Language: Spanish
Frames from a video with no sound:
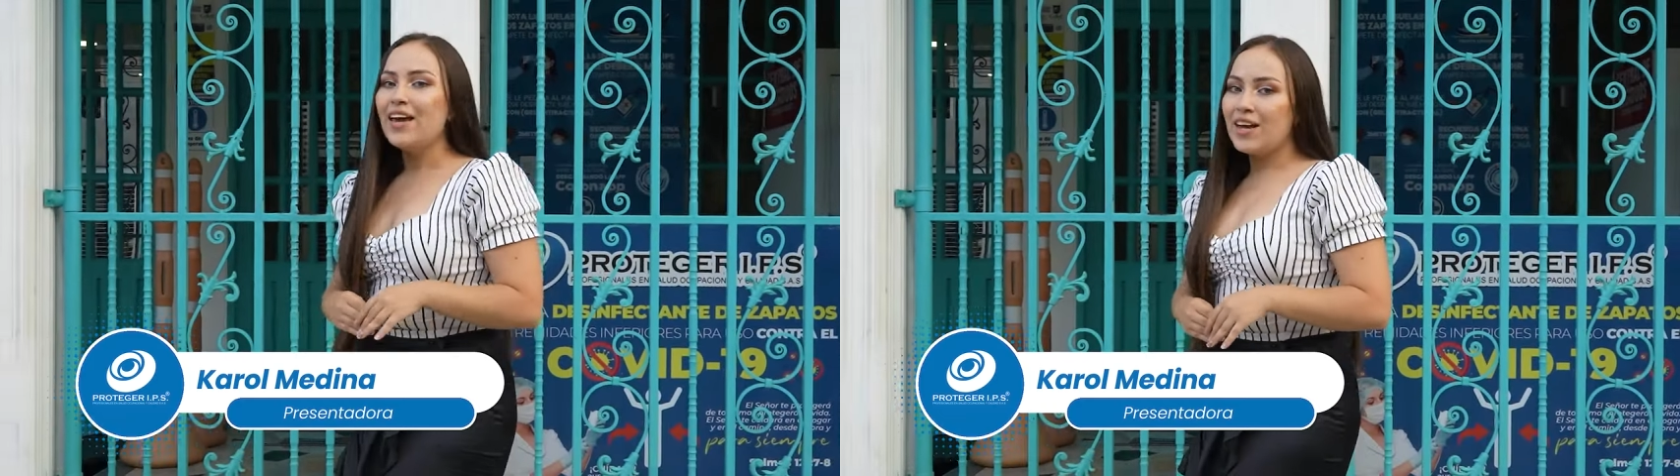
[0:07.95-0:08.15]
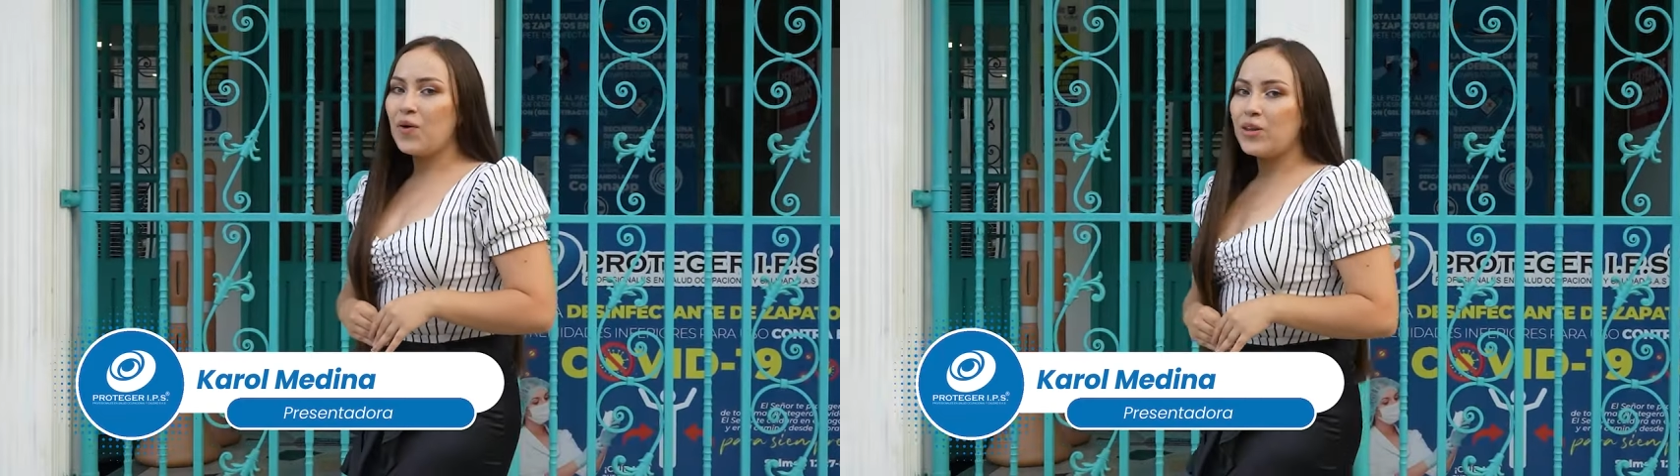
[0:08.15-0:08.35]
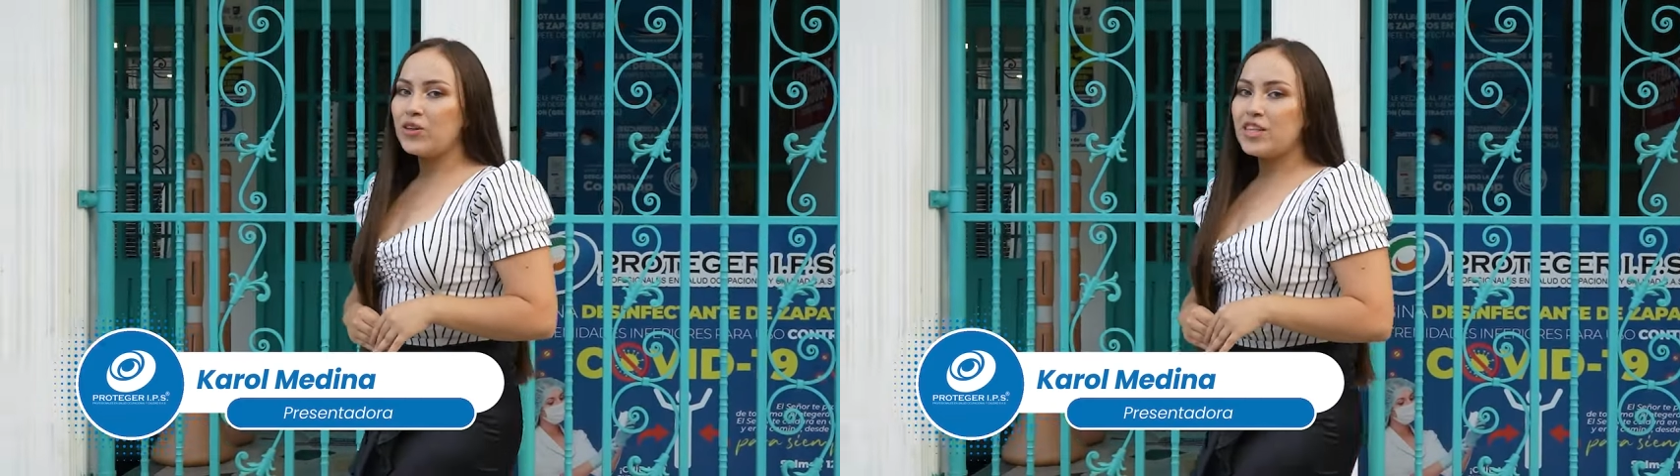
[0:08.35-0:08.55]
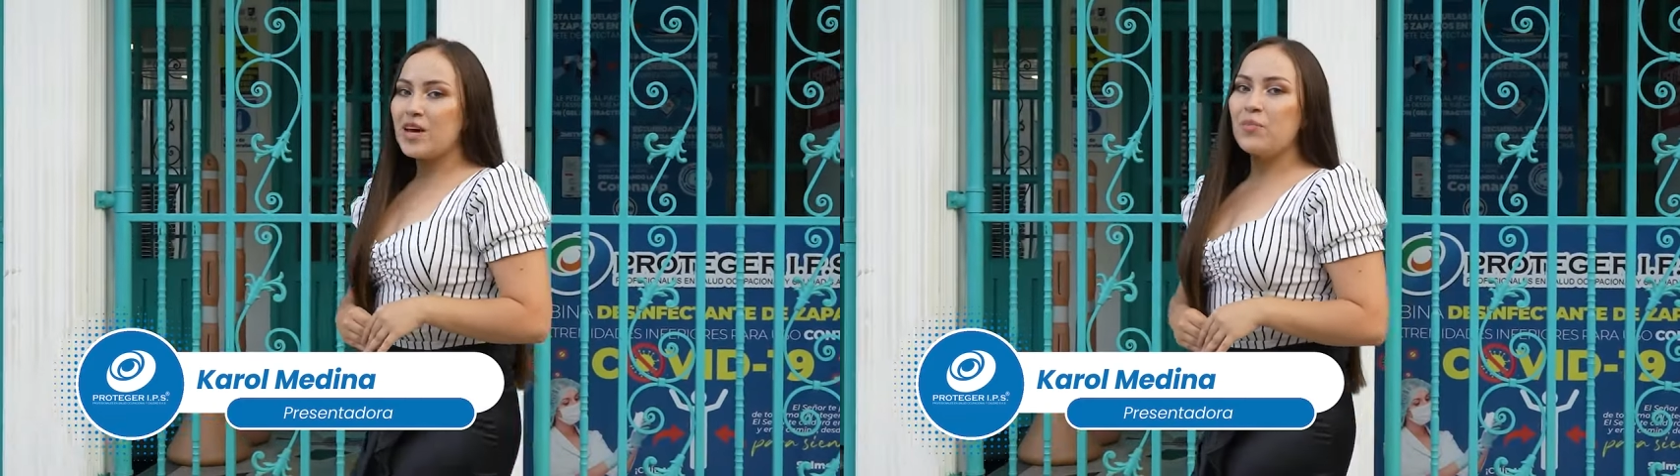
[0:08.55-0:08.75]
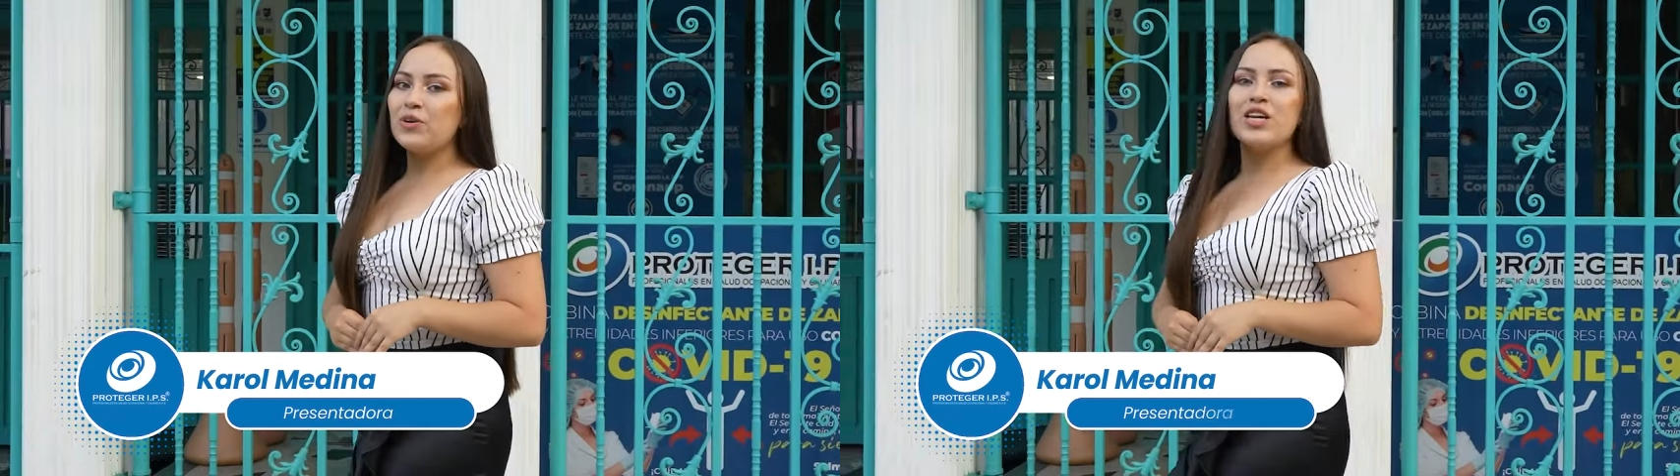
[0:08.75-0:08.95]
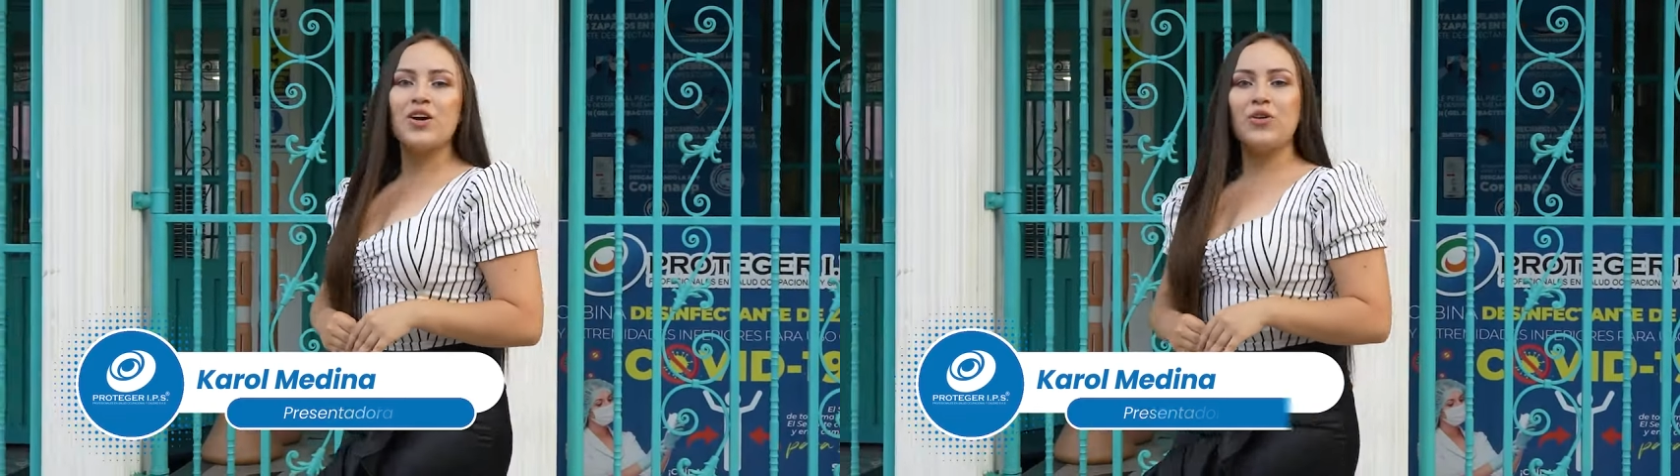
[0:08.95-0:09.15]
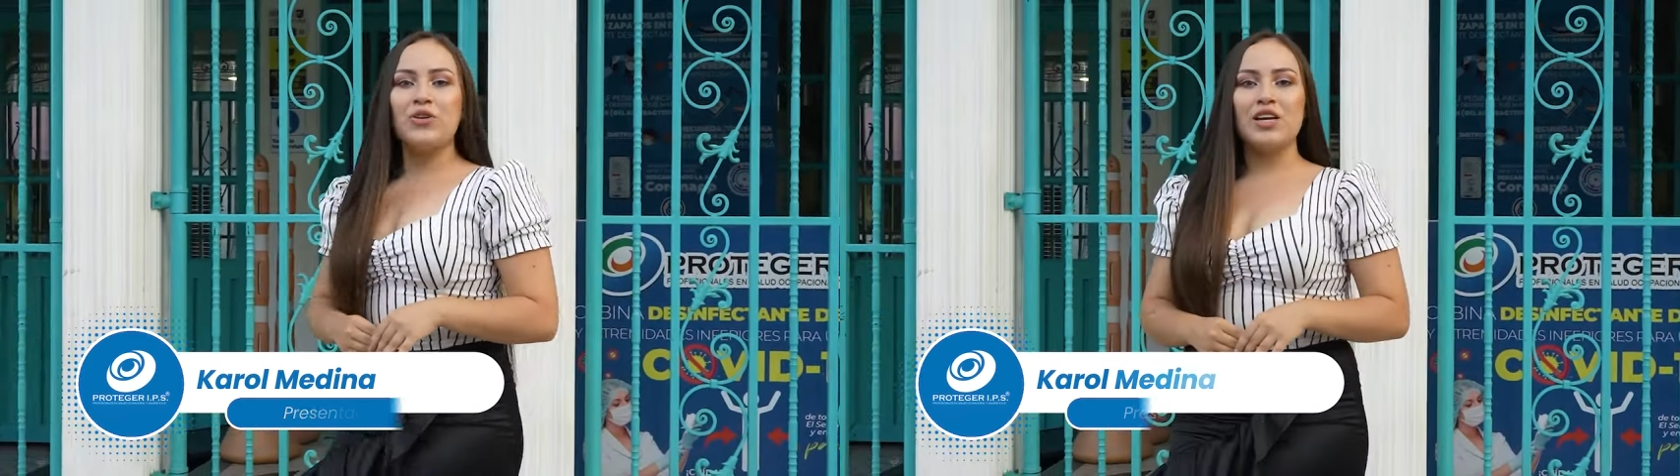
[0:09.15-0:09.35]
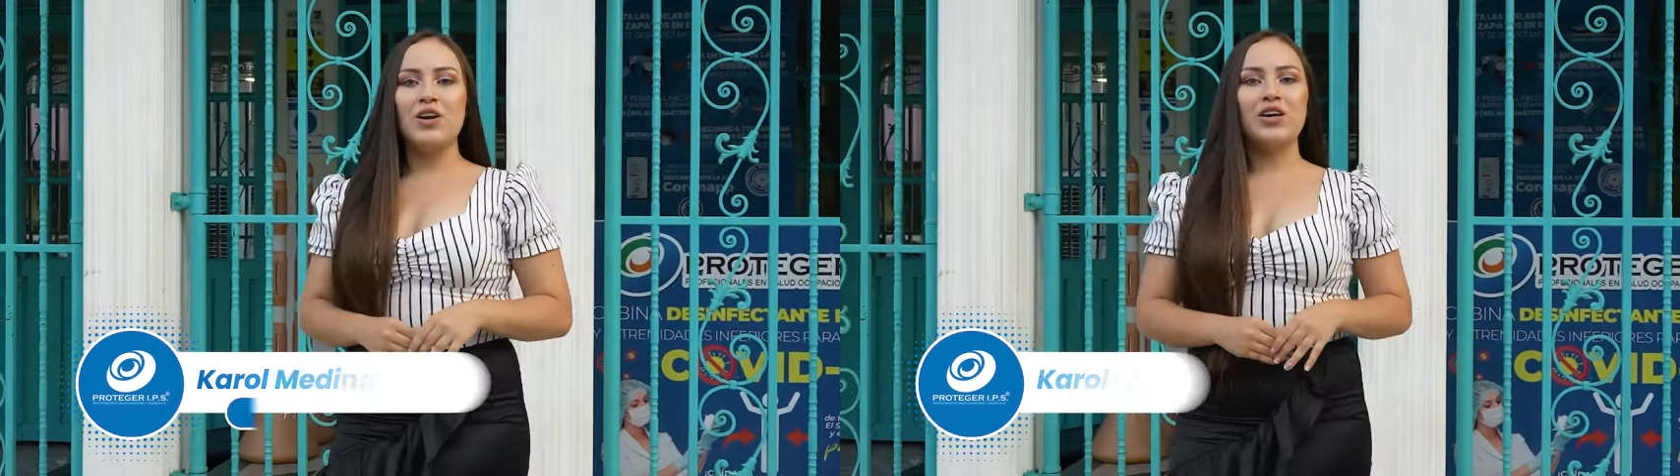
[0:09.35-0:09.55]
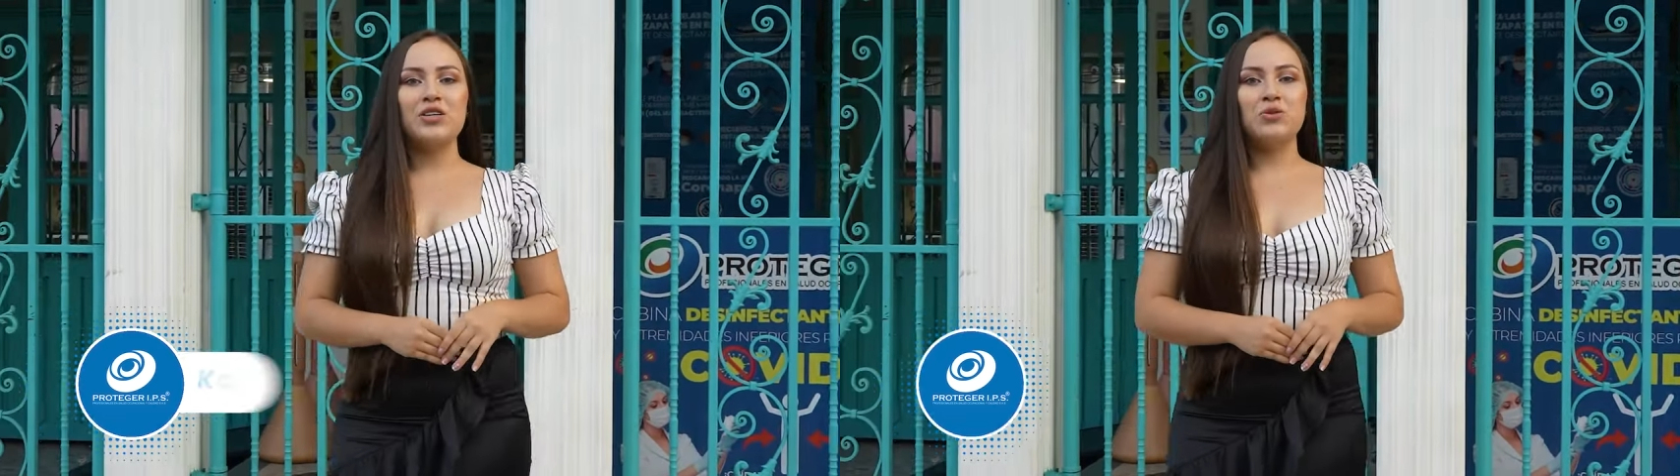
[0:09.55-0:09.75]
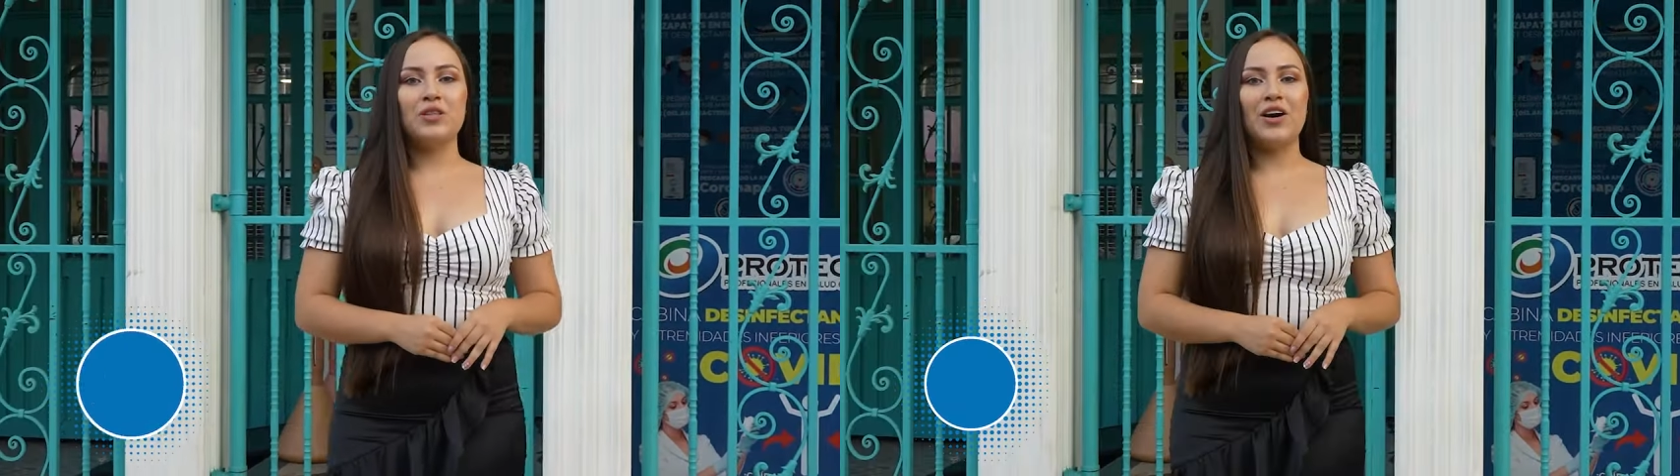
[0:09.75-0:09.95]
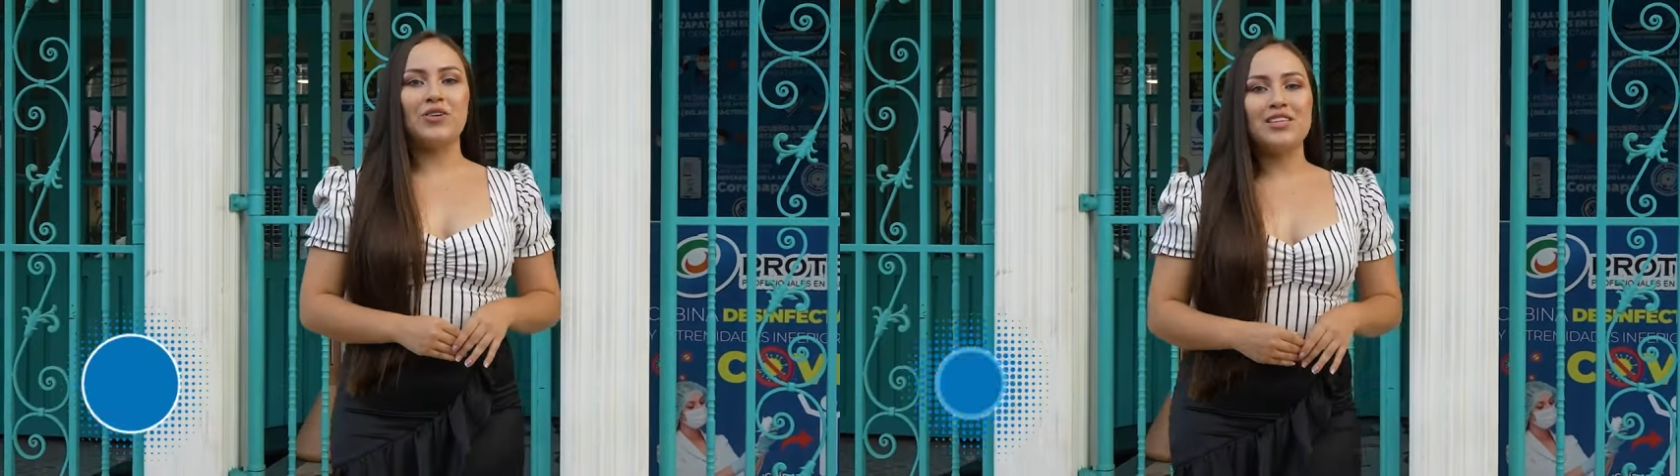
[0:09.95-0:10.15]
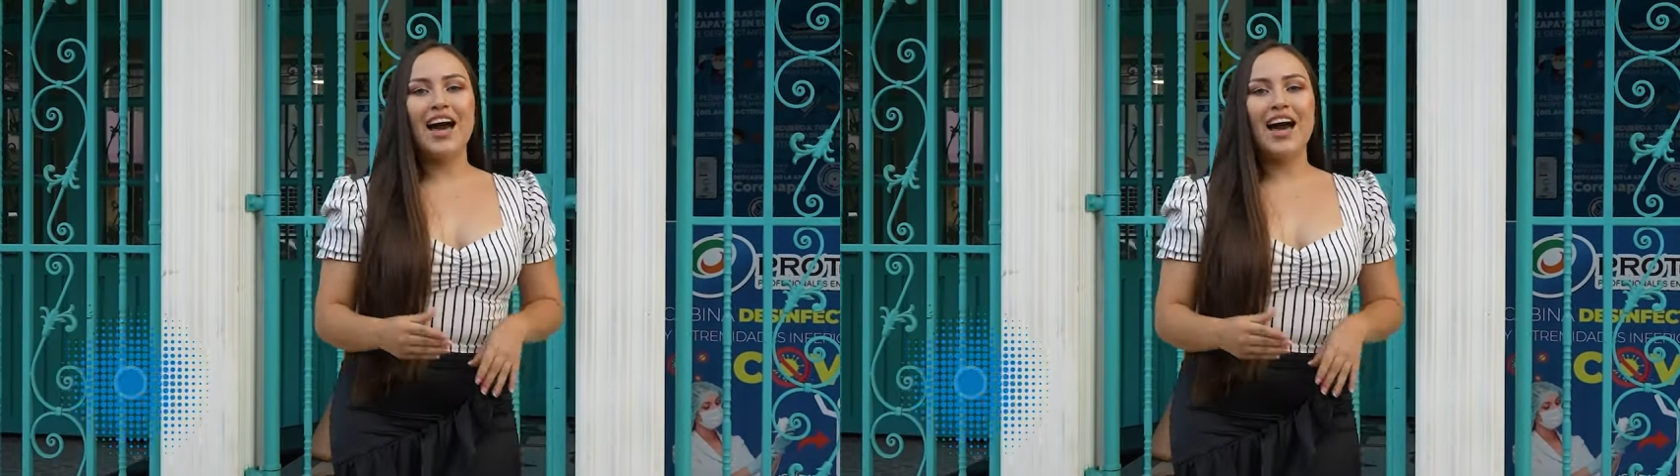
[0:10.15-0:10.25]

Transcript: y en cuánto tiempo se conocen los resultados.